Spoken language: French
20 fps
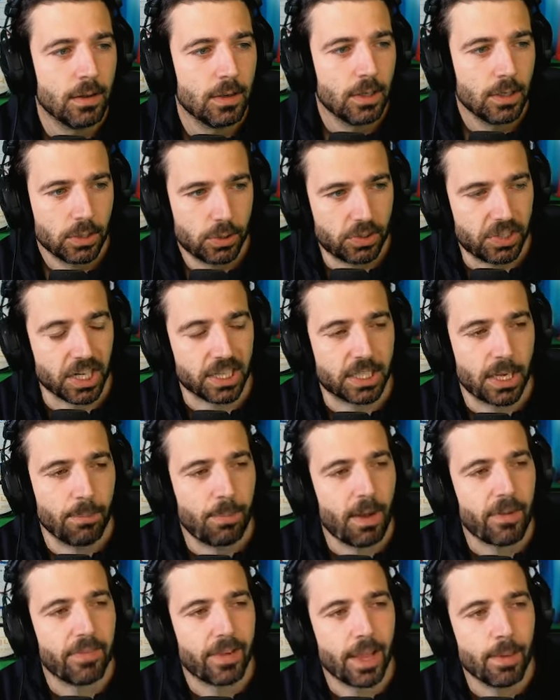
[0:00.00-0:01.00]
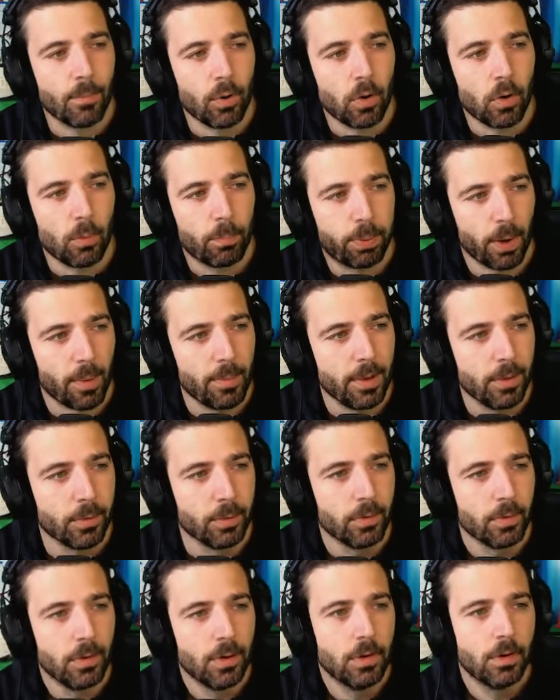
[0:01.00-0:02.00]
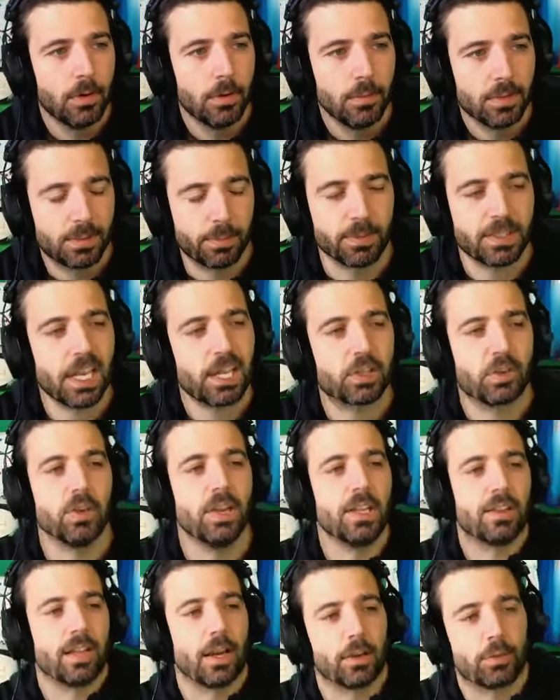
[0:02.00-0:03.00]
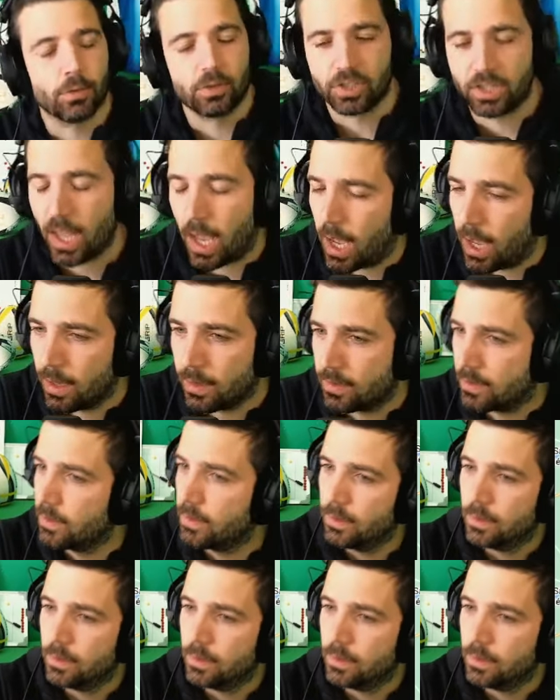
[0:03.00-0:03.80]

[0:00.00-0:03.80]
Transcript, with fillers: Je cherchais pas vraiment en plein milieu. C'est pour ça que je connais que j'étais à Reims.